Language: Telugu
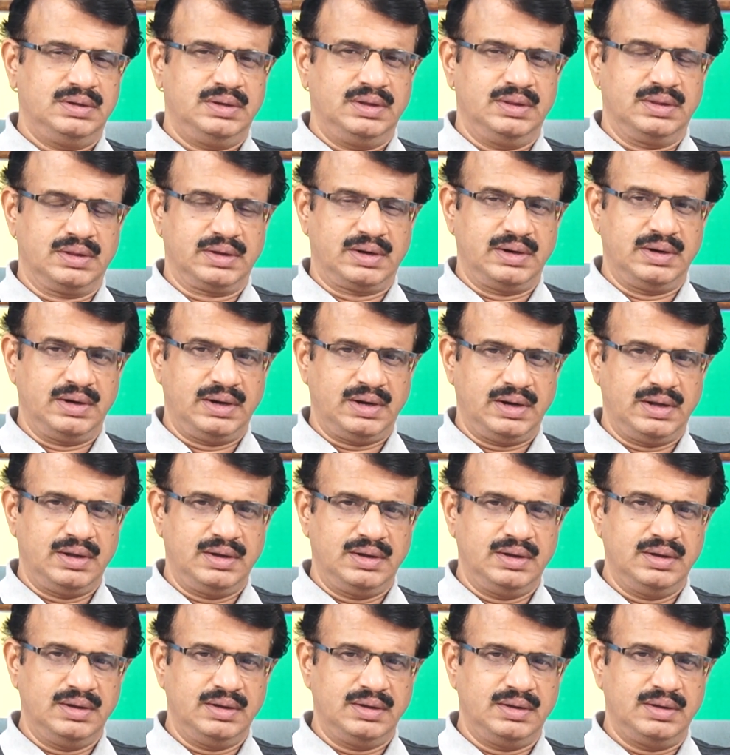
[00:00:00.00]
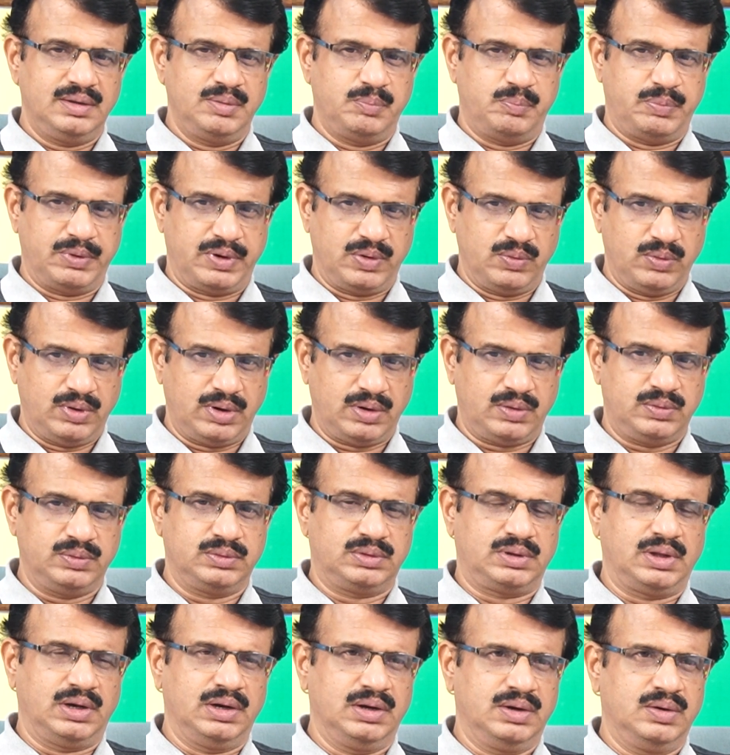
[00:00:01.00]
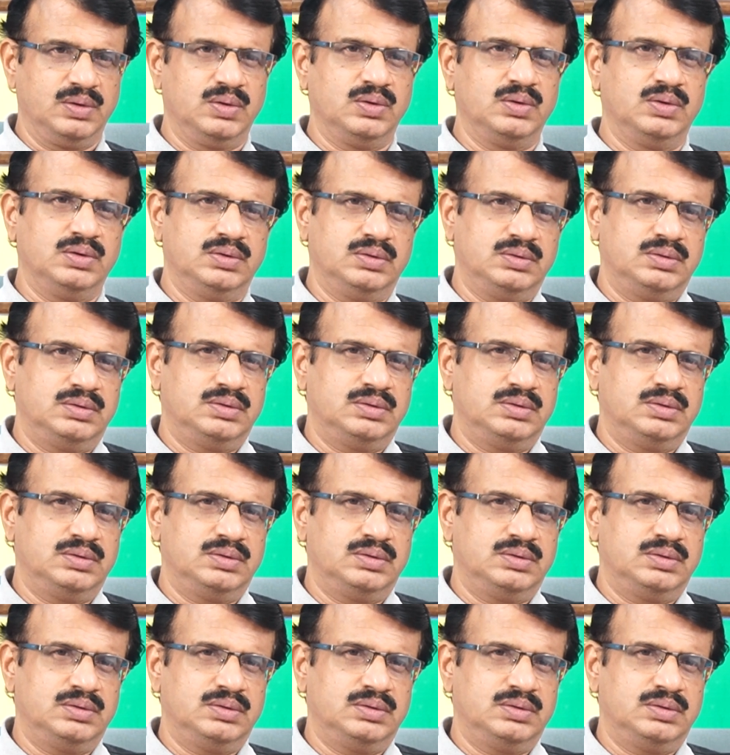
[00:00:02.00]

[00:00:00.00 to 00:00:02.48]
ఎందుకంటే ఇప్పటి వరకు తెలుగులో